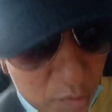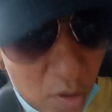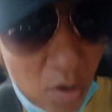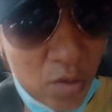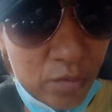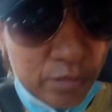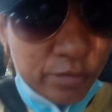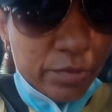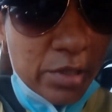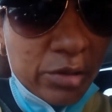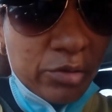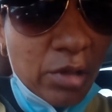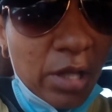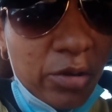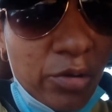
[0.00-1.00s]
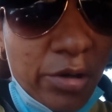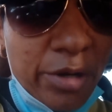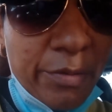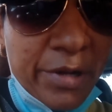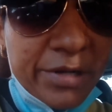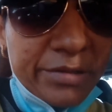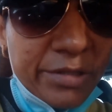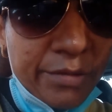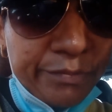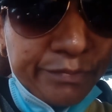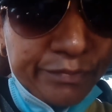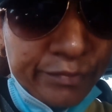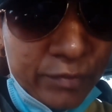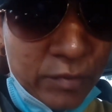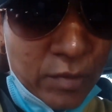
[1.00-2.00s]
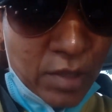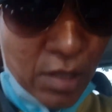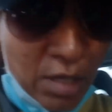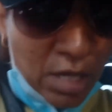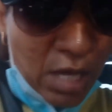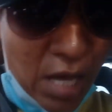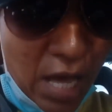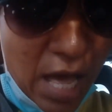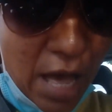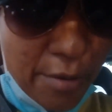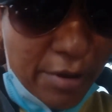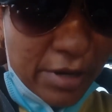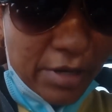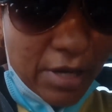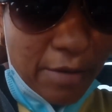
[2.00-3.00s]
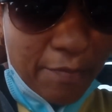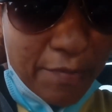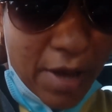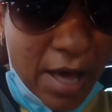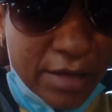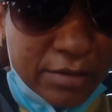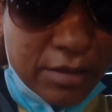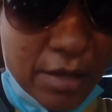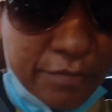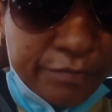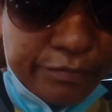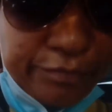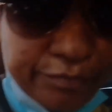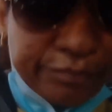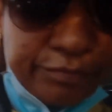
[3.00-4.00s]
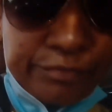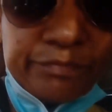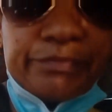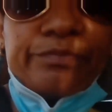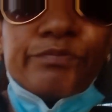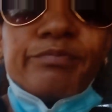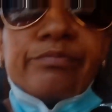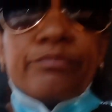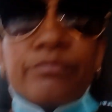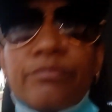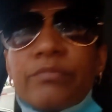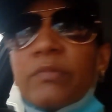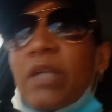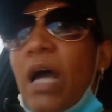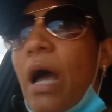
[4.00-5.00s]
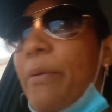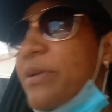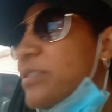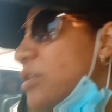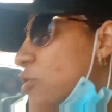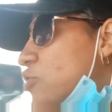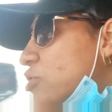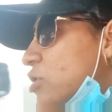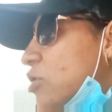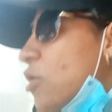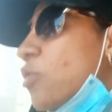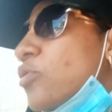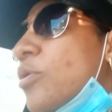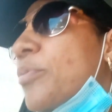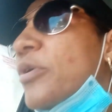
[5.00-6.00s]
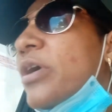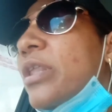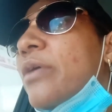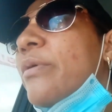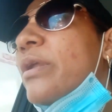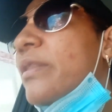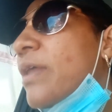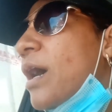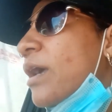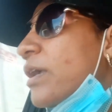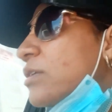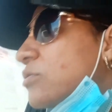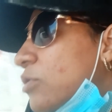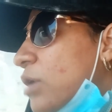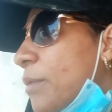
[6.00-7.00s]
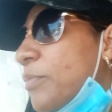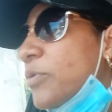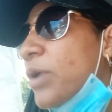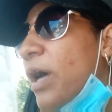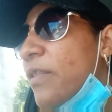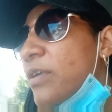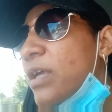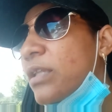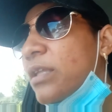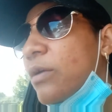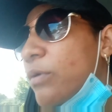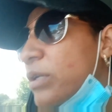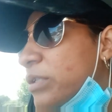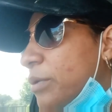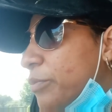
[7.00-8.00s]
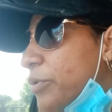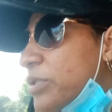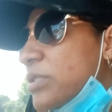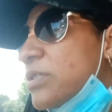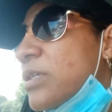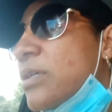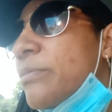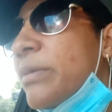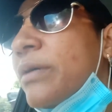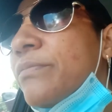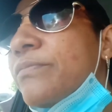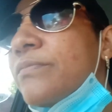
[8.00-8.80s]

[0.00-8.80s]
Oh, le estoy dando reversa. A ver qué pasa. A ver si consigo uno, porque de verdad que estoy apurado y ya tengo el tiempo encima.